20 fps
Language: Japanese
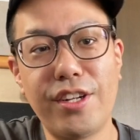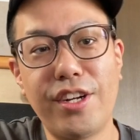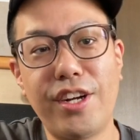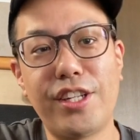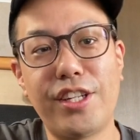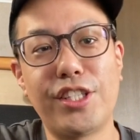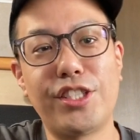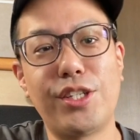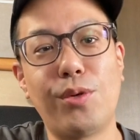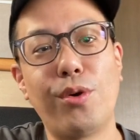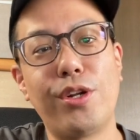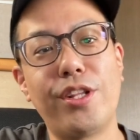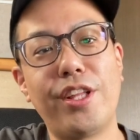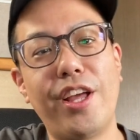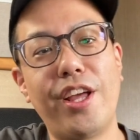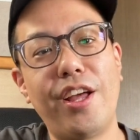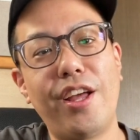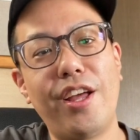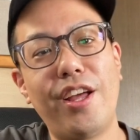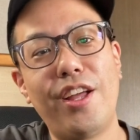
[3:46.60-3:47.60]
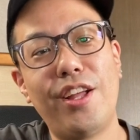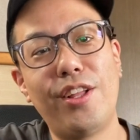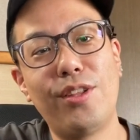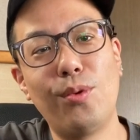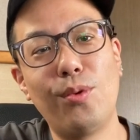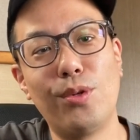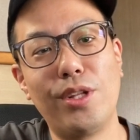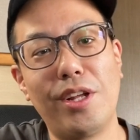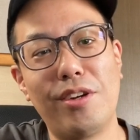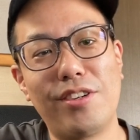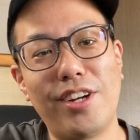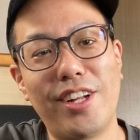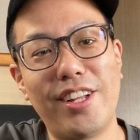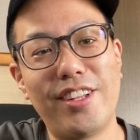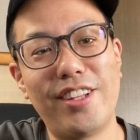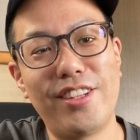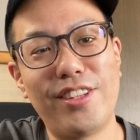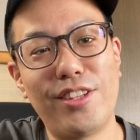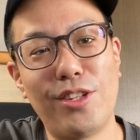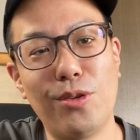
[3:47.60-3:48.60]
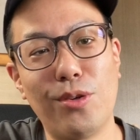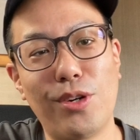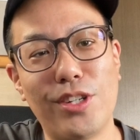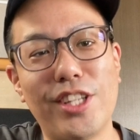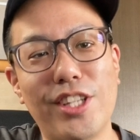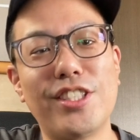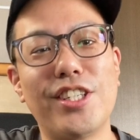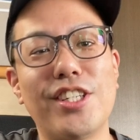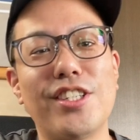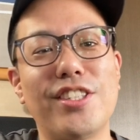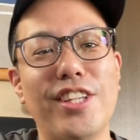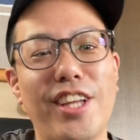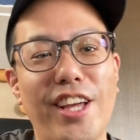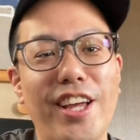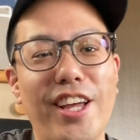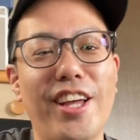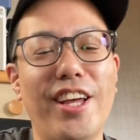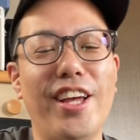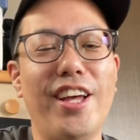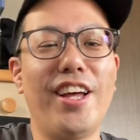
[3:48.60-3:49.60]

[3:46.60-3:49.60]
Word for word: 果たしてこれでどうなるかっていう形ですね。